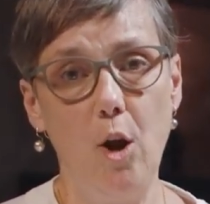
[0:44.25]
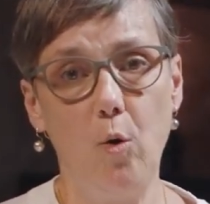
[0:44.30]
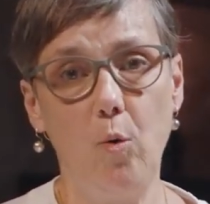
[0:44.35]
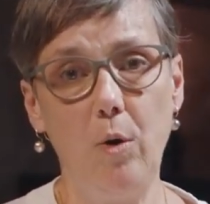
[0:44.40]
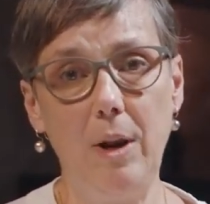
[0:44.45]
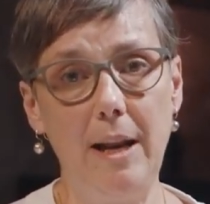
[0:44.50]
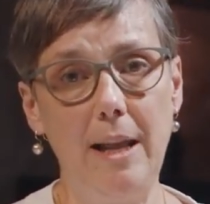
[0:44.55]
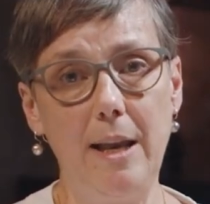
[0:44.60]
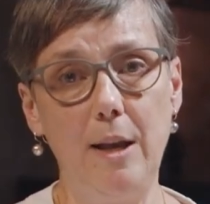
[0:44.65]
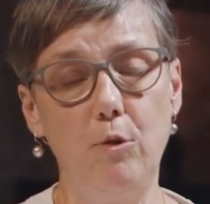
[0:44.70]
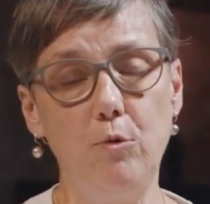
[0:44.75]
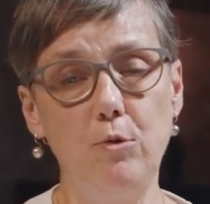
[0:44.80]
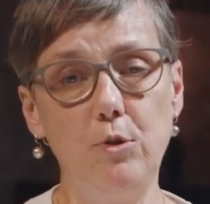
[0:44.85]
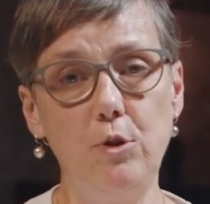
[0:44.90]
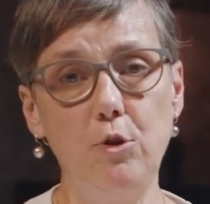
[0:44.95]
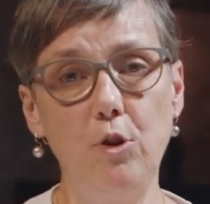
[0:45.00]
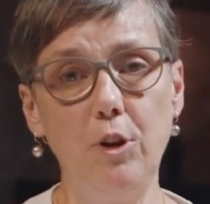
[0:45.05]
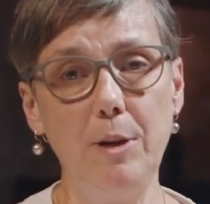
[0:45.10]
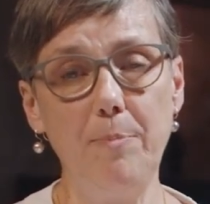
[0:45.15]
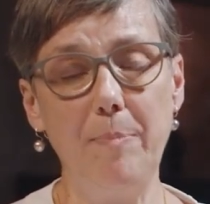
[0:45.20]
quelle
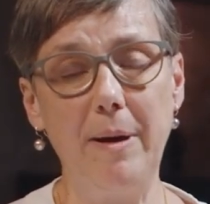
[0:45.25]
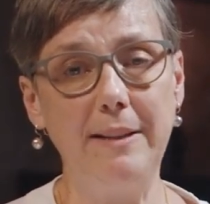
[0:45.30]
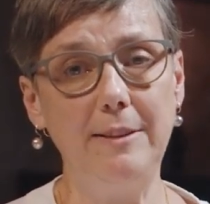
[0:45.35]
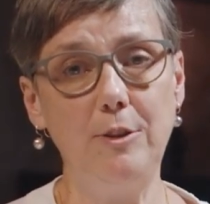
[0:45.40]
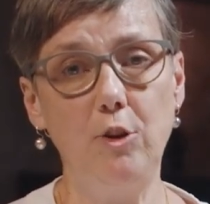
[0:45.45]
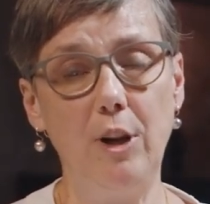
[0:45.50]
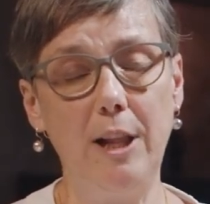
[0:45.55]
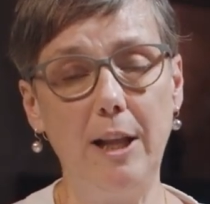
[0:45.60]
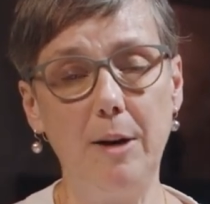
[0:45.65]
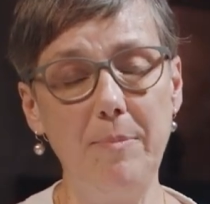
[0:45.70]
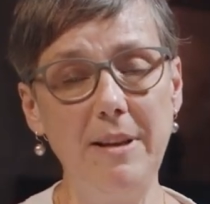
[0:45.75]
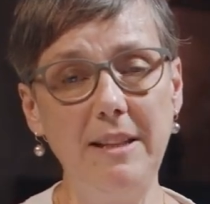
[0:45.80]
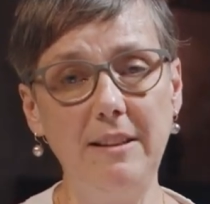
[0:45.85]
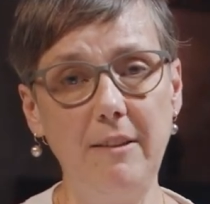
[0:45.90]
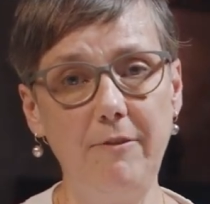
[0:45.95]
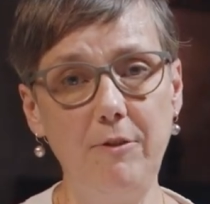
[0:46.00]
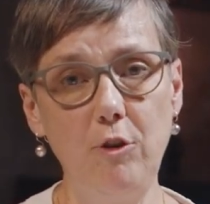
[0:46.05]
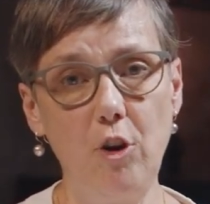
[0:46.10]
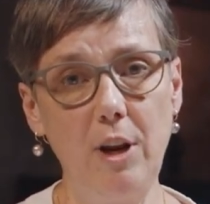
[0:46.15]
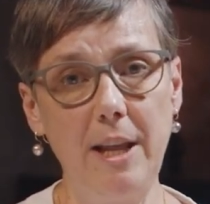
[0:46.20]
eruzioni
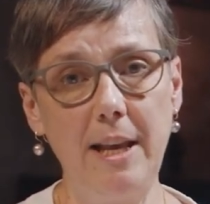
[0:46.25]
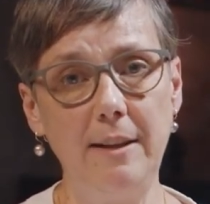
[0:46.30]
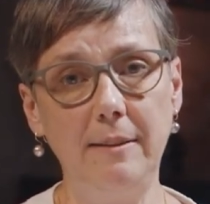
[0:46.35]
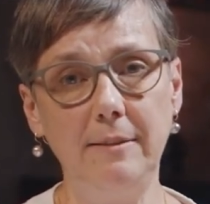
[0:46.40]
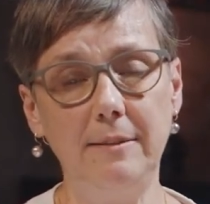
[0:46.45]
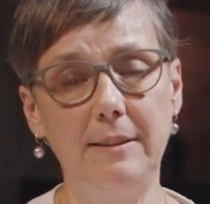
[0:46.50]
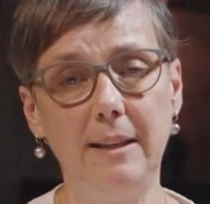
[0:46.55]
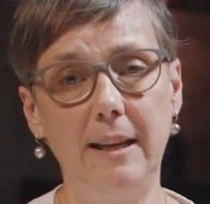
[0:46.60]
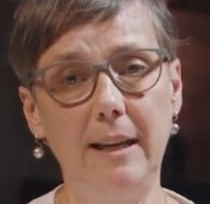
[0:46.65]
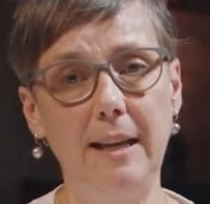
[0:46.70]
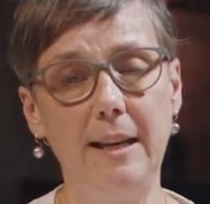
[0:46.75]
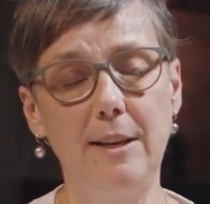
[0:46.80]
particolarmente violente